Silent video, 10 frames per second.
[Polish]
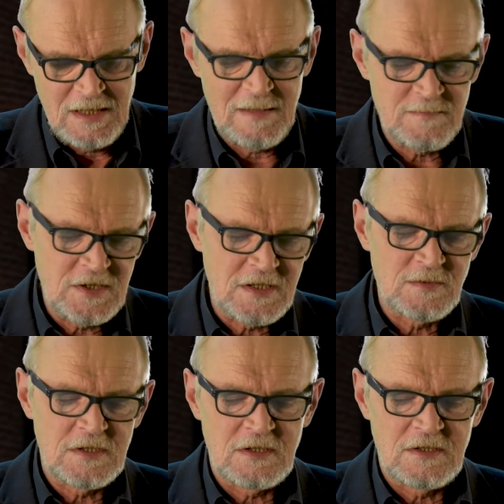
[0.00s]
Ja bym dodał
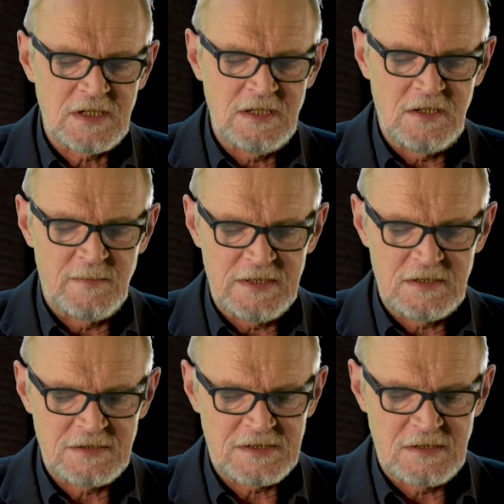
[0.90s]
do tego taki
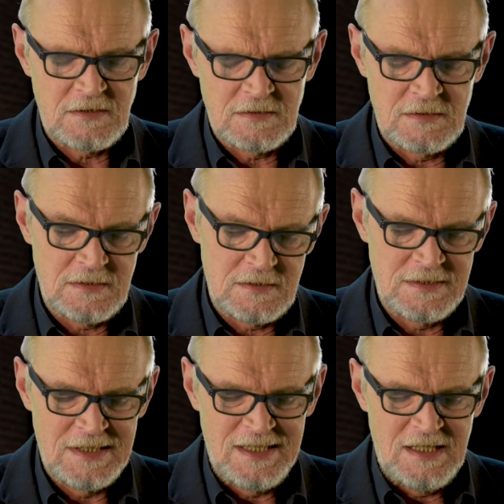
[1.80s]
komentarz, że no,
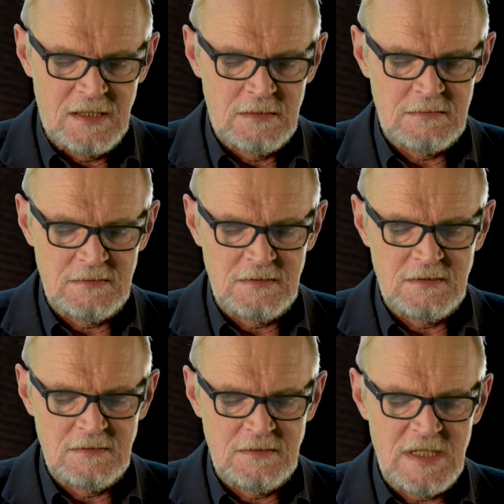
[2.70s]

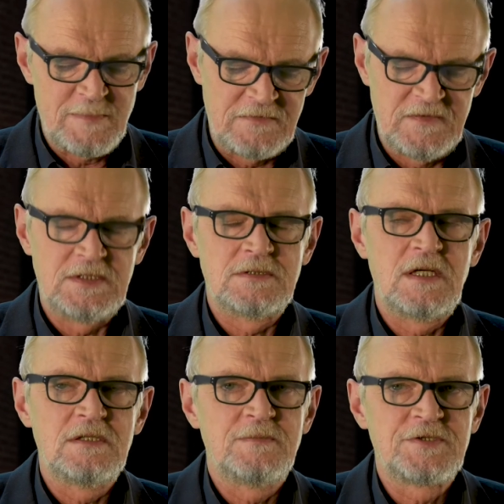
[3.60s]

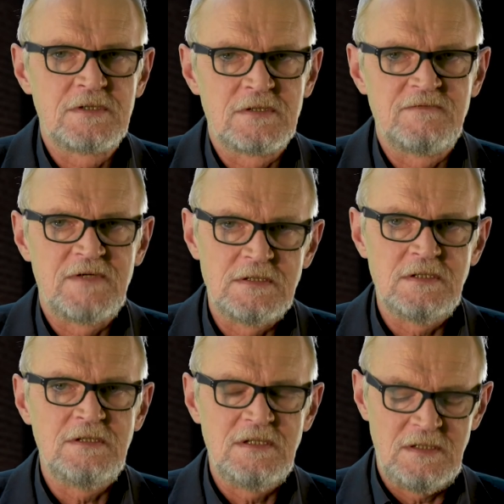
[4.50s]
nieprofesjonalnie przygotowany,
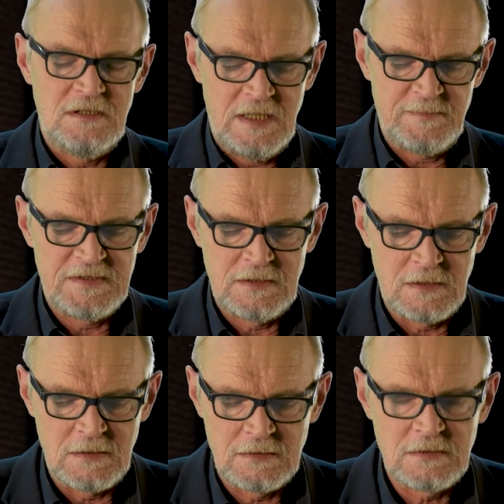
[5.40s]
nie
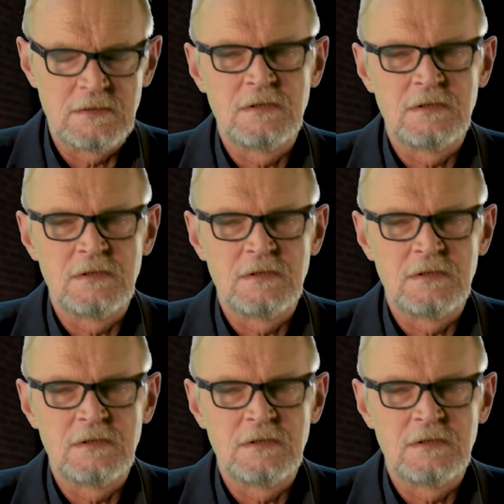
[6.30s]
psycholog,